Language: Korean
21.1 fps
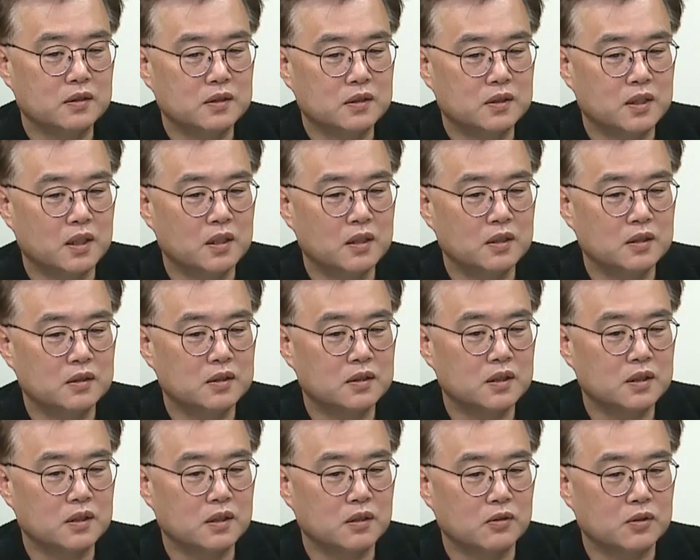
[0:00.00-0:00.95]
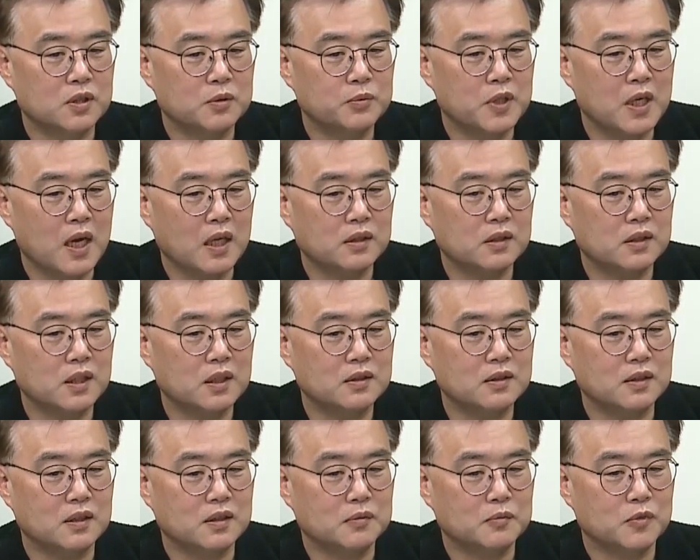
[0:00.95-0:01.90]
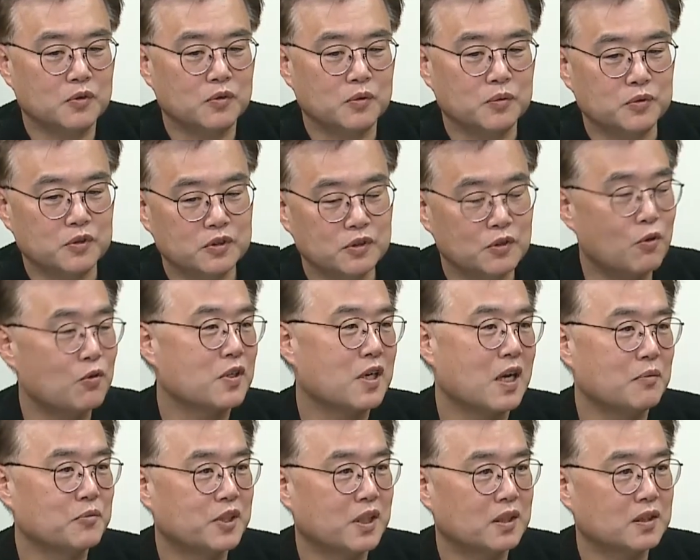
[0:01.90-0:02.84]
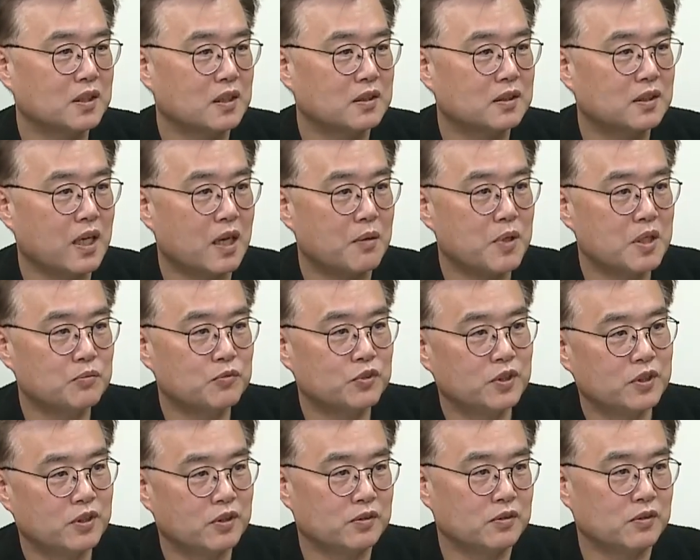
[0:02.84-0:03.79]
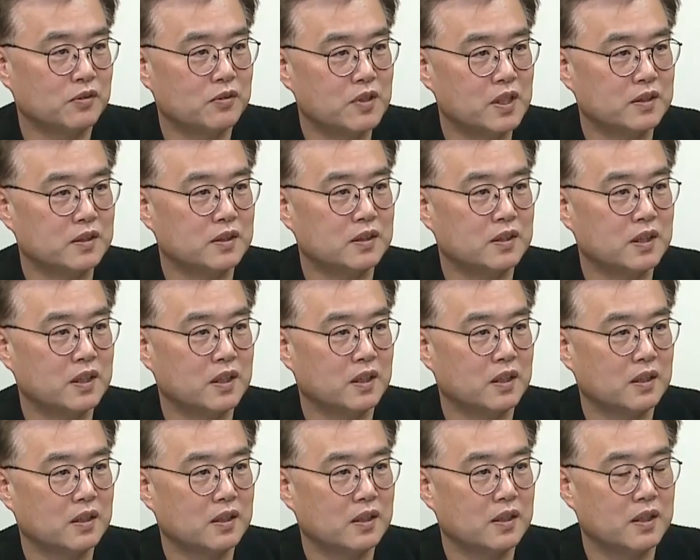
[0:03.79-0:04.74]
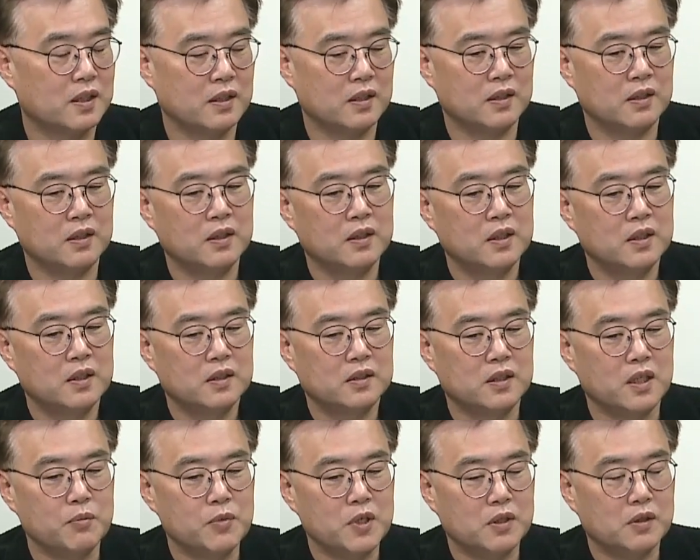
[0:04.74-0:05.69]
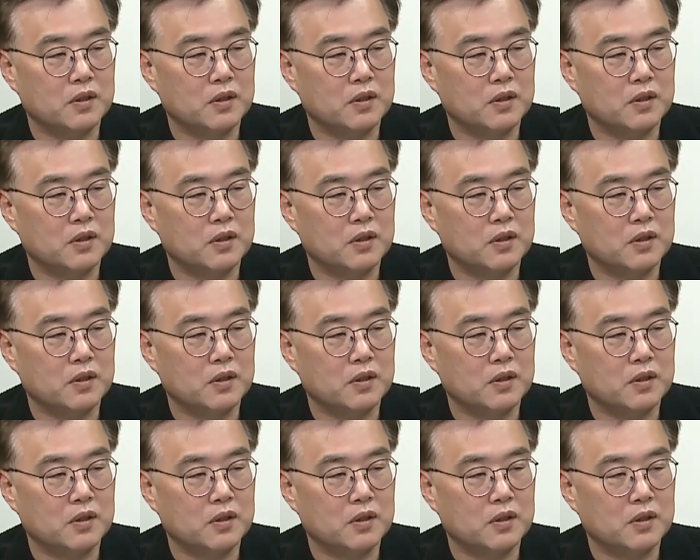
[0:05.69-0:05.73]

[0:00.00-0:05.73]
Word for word: 제일 이제 어떻게 보면 핫한 뜨거운 감자가 사실 대만 문제였던 것 같은데. 그러니까요. 예. 거기에 대만,